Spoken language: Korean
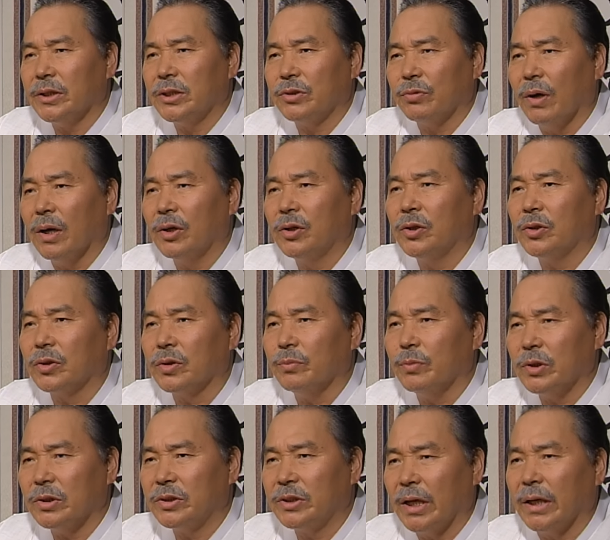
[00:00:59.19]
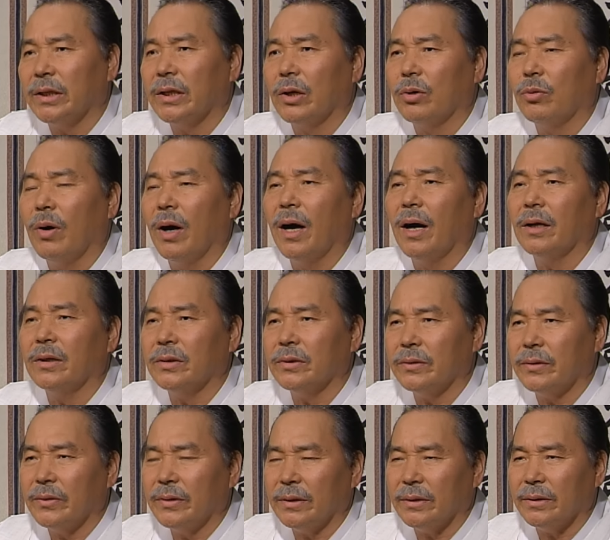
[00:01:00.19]
이치와 흐름을 제대로
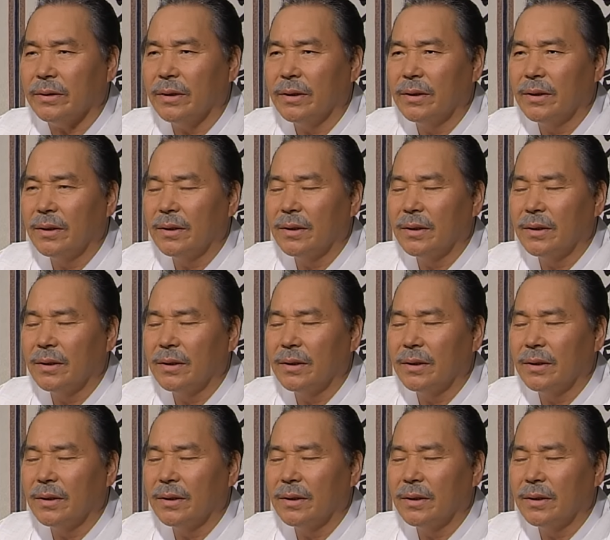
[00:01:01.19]
아는 거이